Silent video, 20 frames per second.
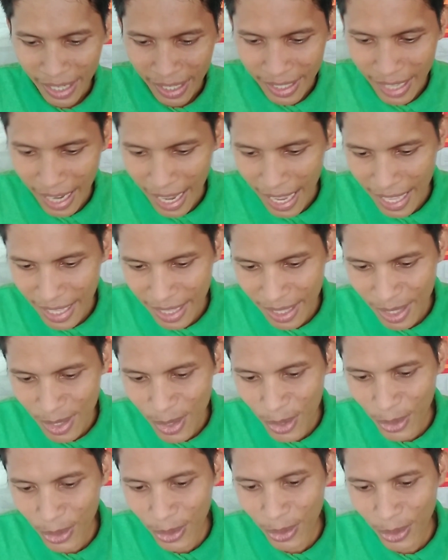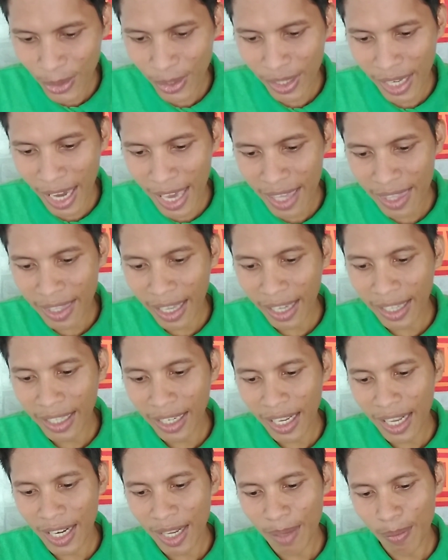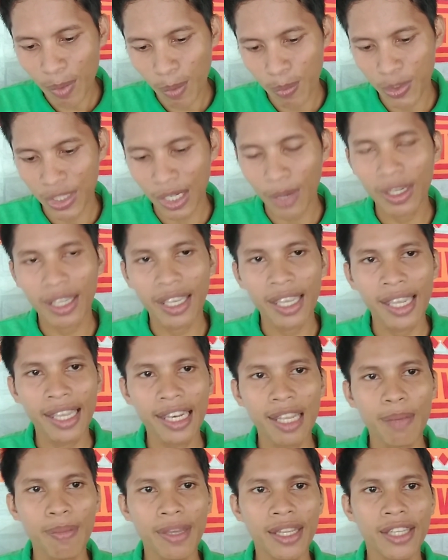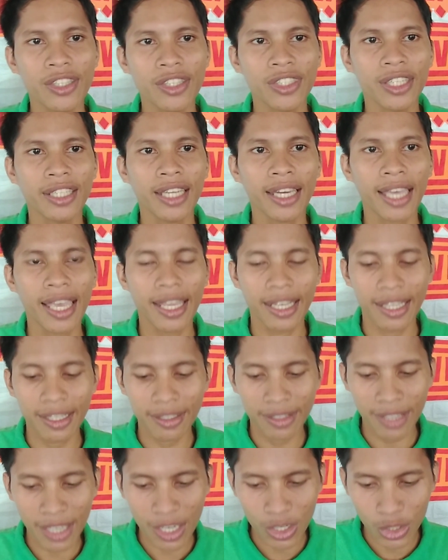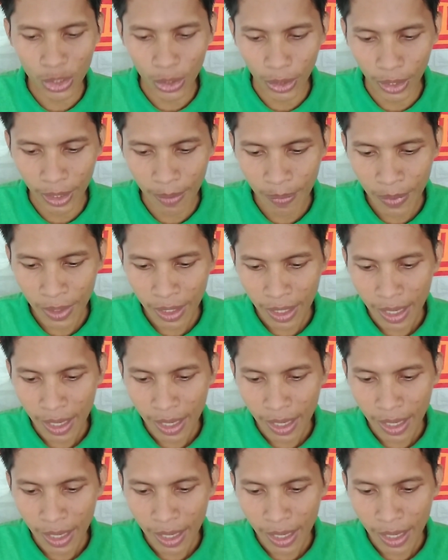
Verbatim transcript: Yan, yun yung guys, nagre-remove siya o nag eliminate siya ng irritation